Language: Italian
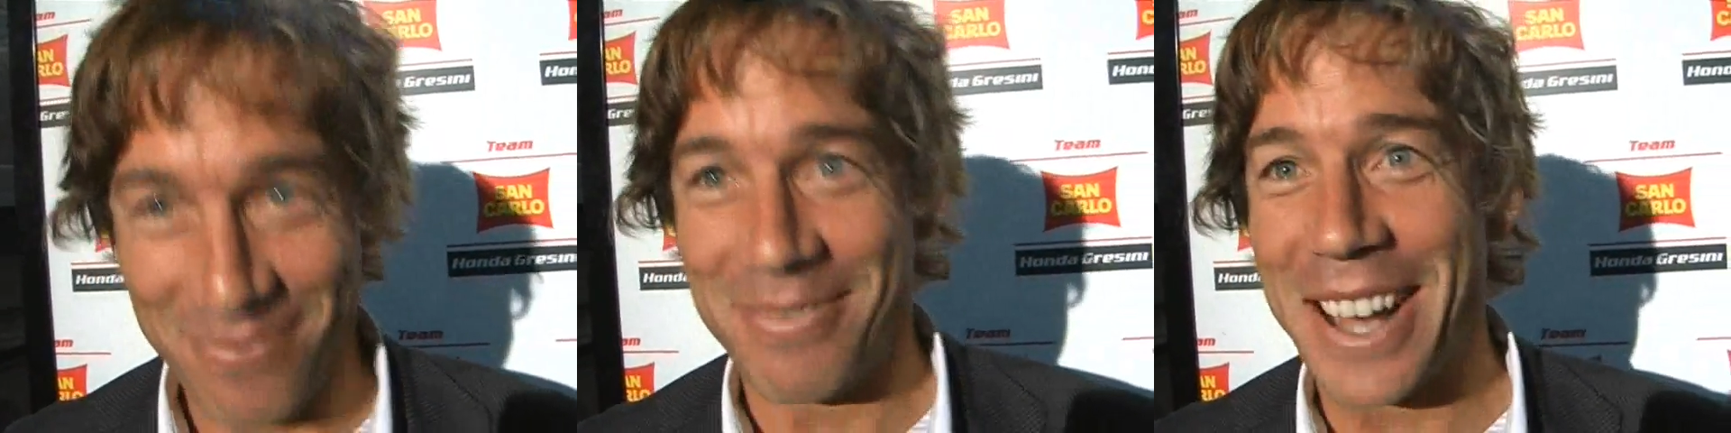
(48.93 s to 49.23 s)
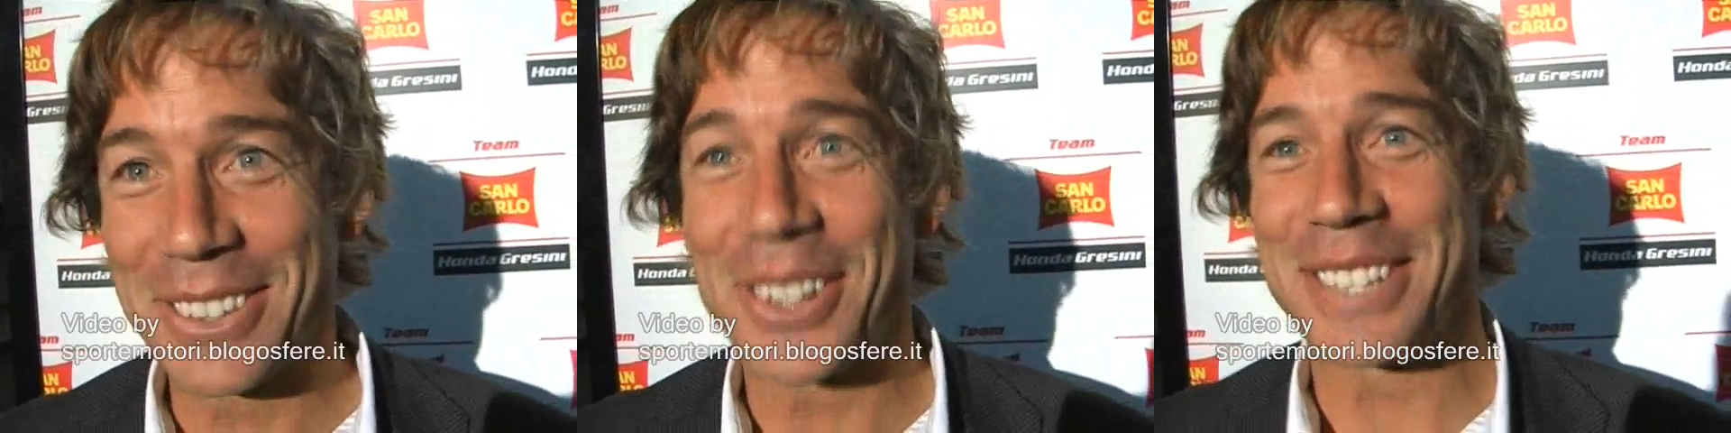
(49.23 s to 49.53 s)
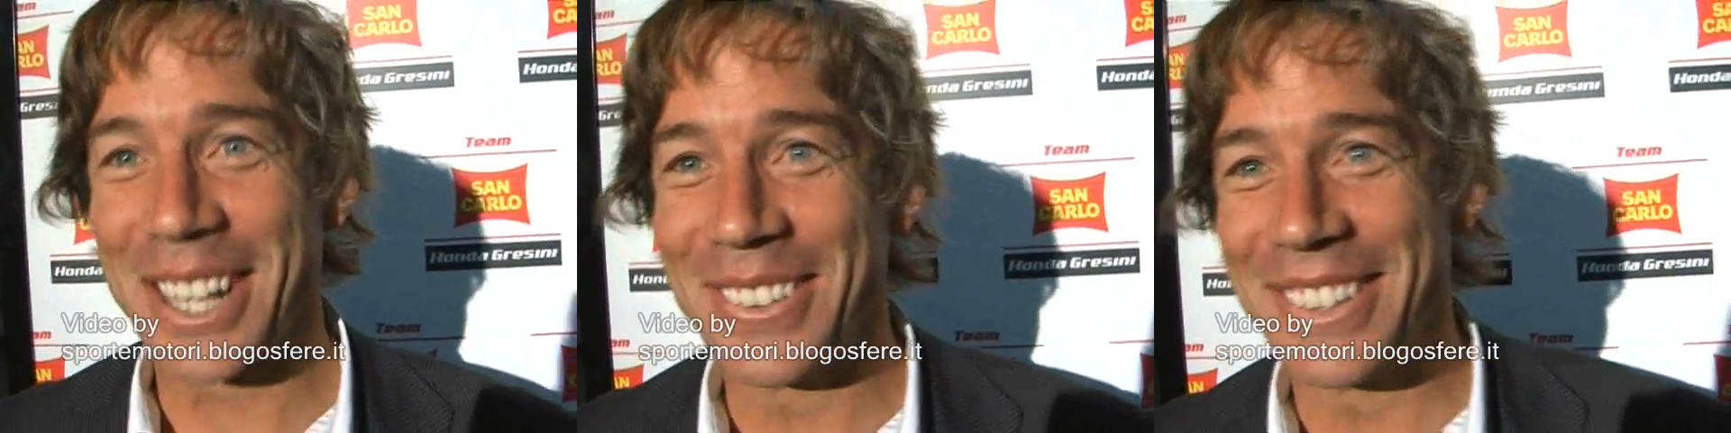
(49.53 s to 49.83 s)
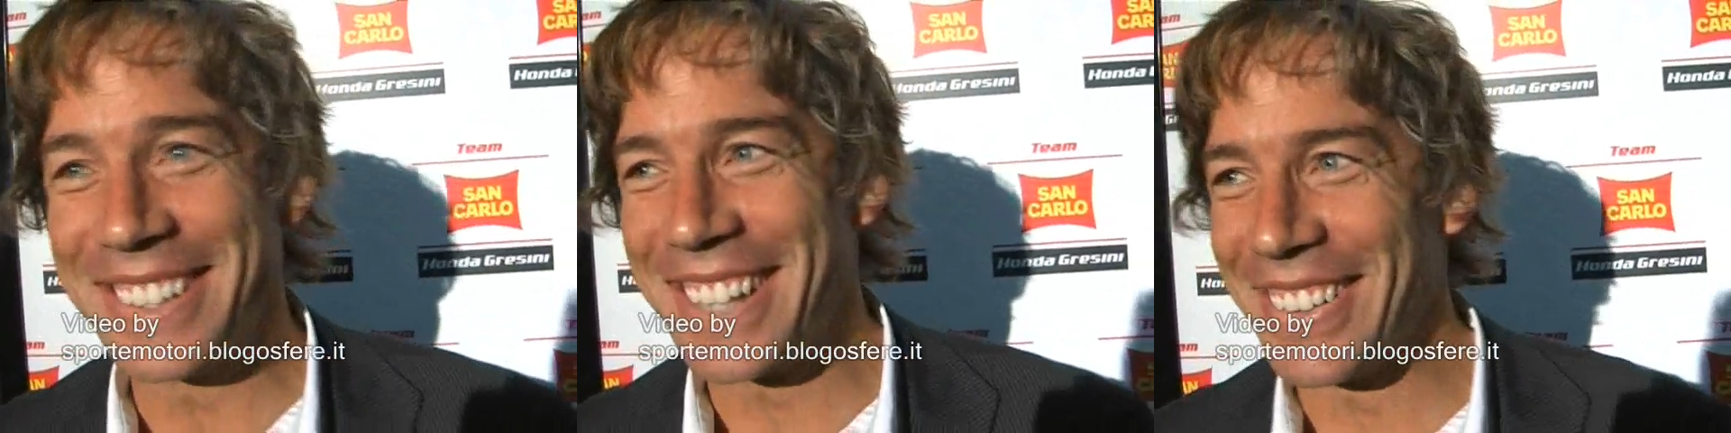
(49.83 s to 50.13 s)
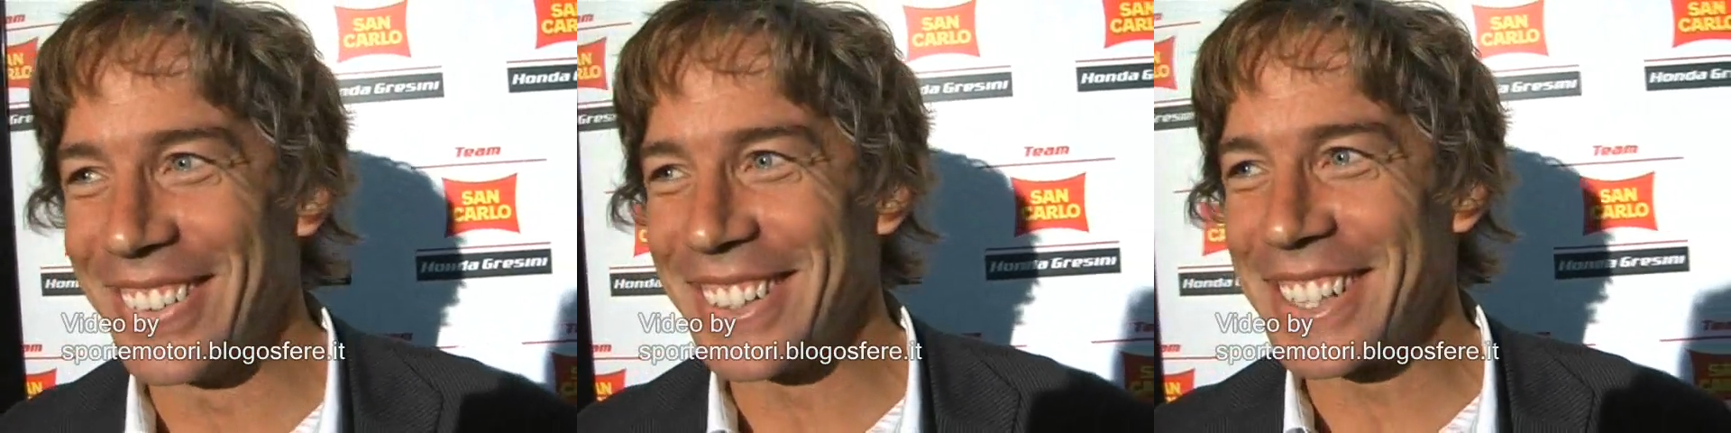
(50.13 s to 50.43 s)
batosta come
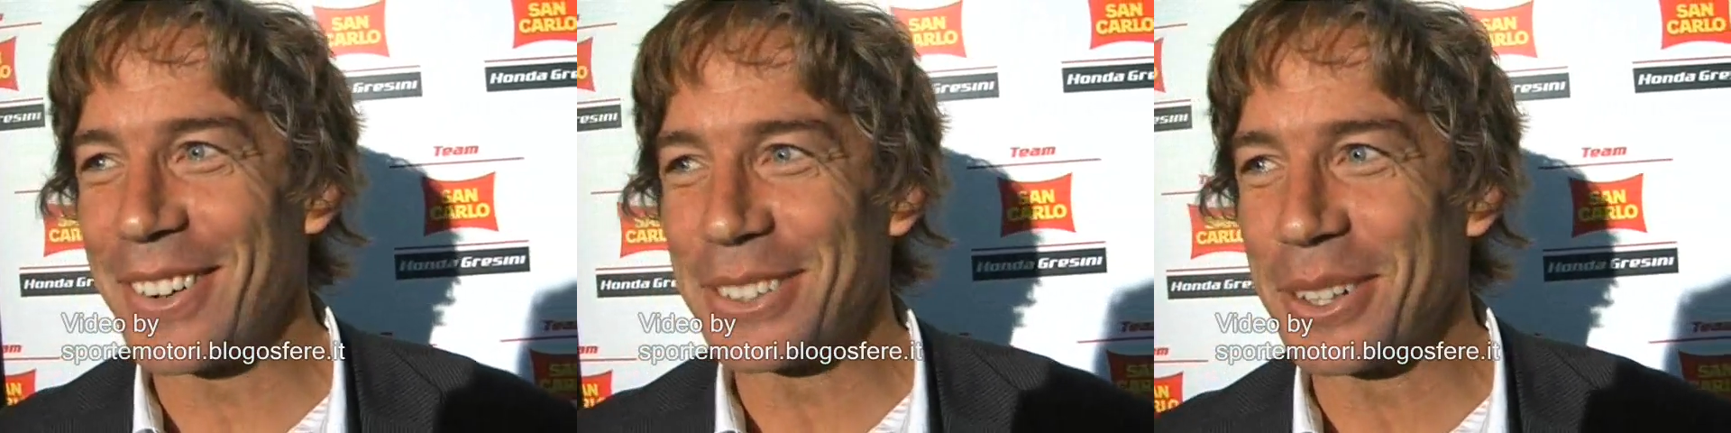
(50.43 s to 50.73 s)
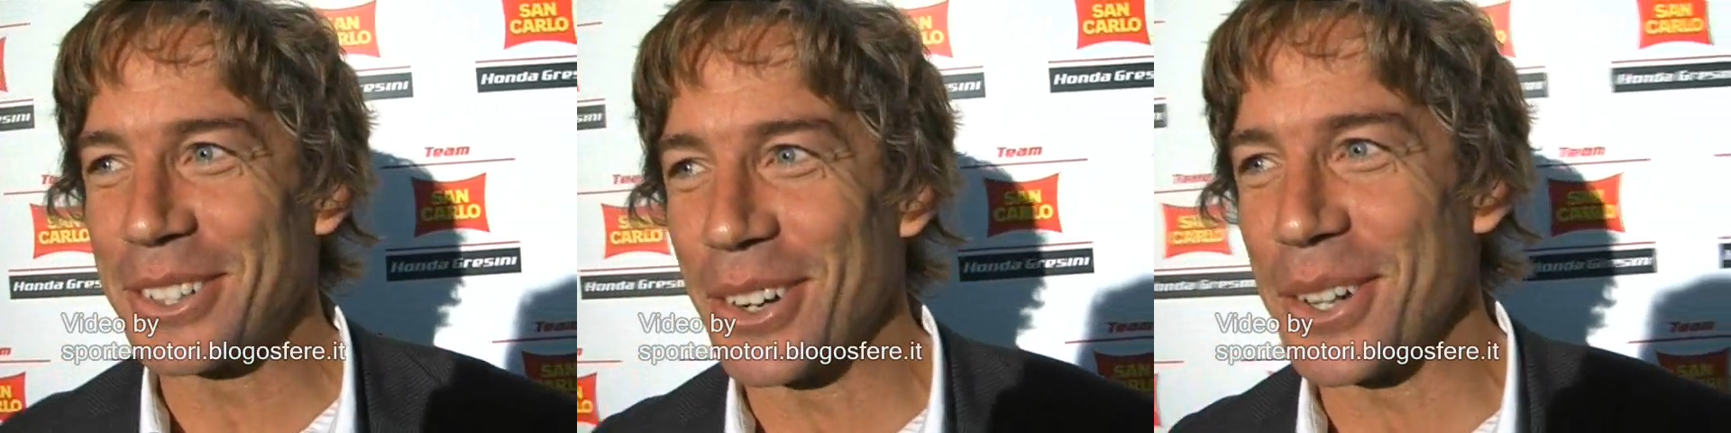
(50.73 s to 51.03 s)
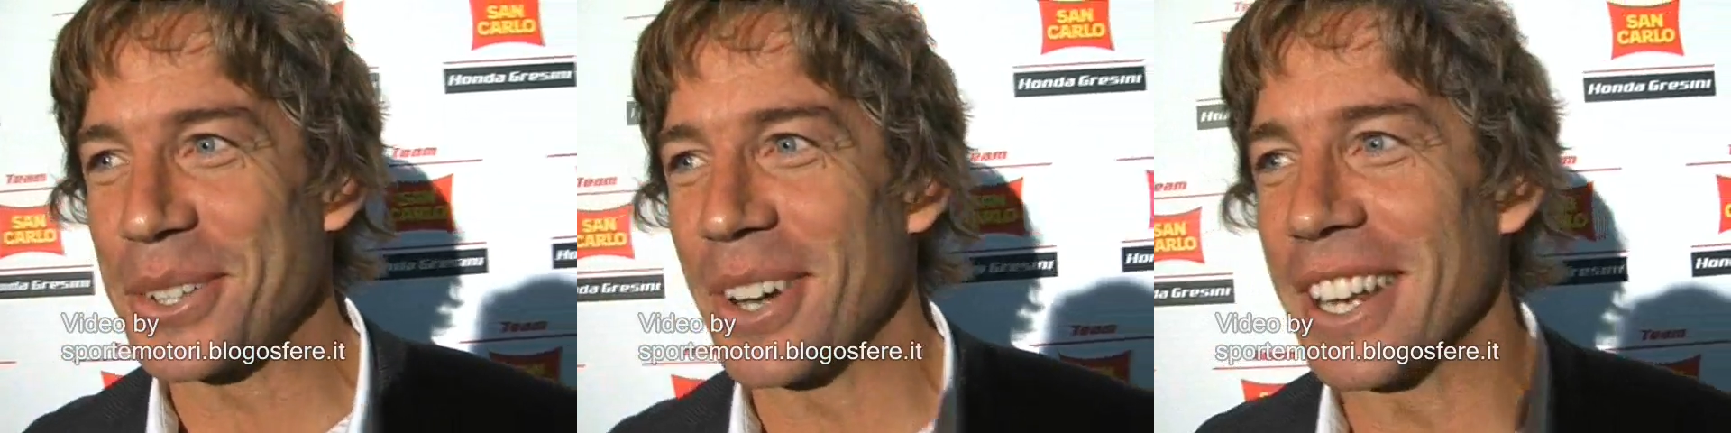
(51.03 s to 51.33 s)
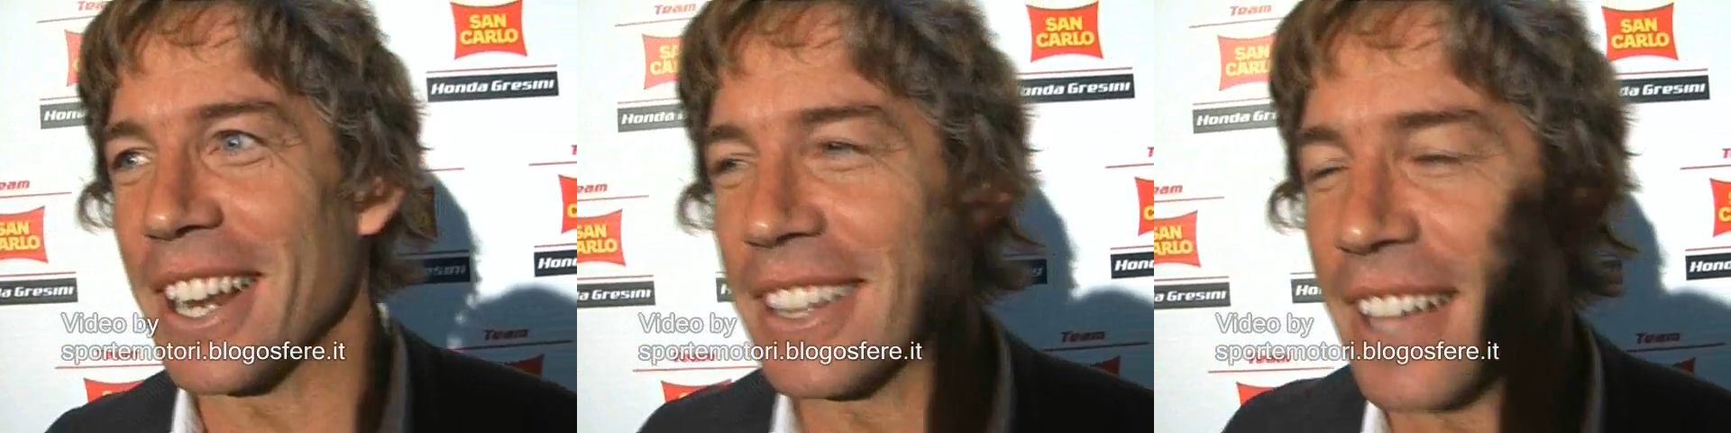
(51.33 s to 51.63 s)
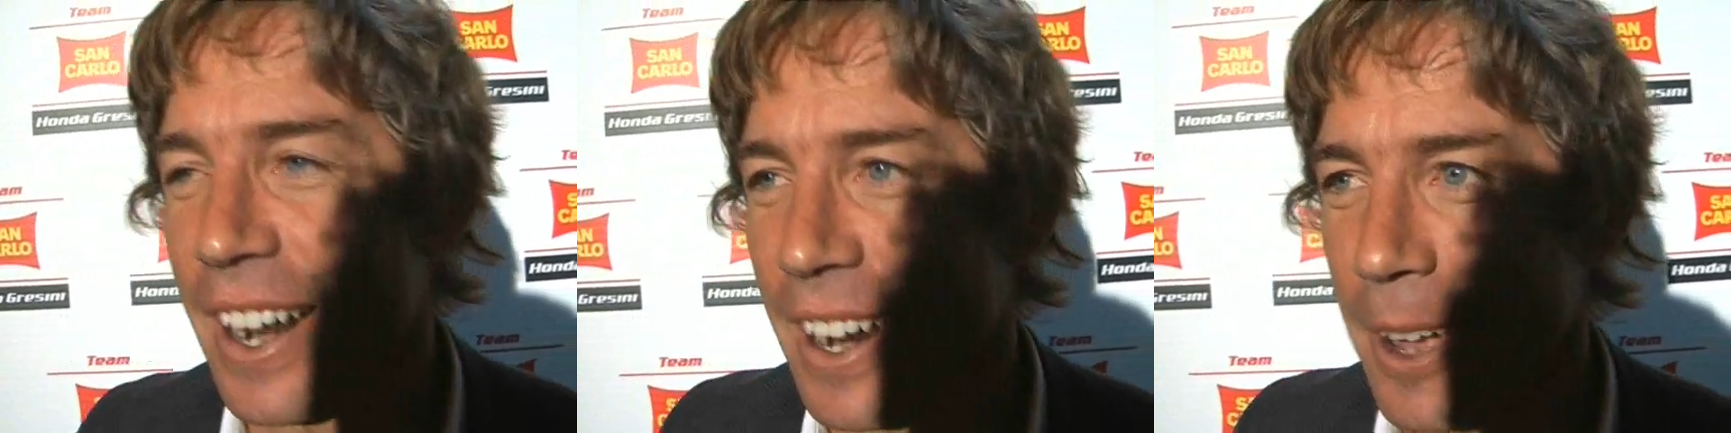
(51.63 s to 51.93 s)
diciamo sabato scorso in
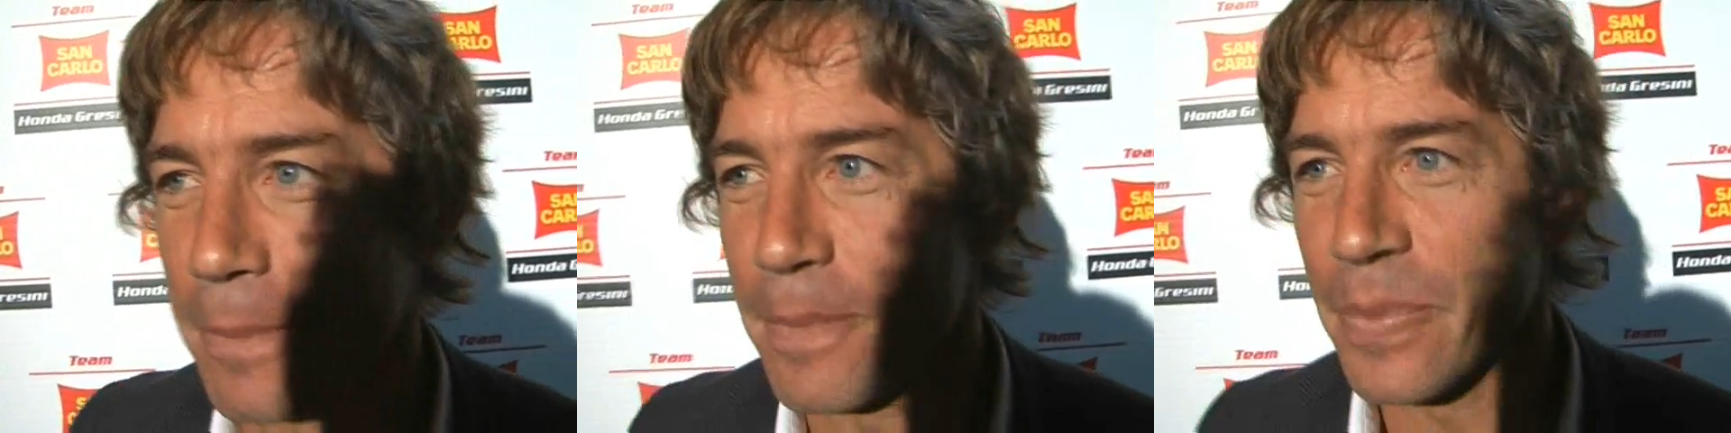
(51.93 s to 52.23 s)
Inghilterra